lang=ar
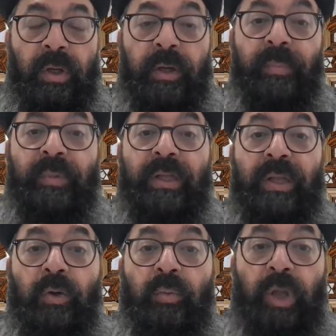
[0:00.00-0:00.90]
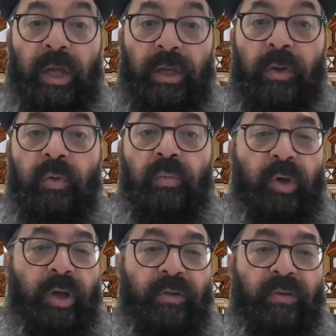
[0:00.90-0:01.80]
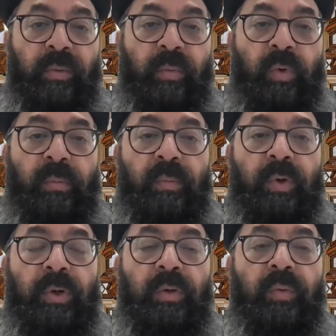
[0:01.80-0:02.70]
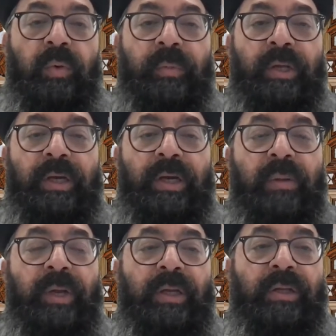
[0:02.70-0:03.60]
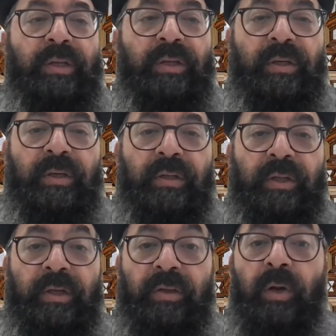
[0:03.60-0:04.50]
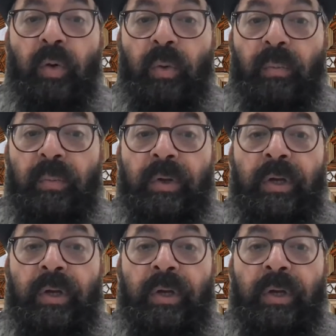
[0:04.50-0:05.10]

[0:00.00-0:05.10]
ابتدى يقبض عليهم ويعذبهم وابتدى كمان يقتلهم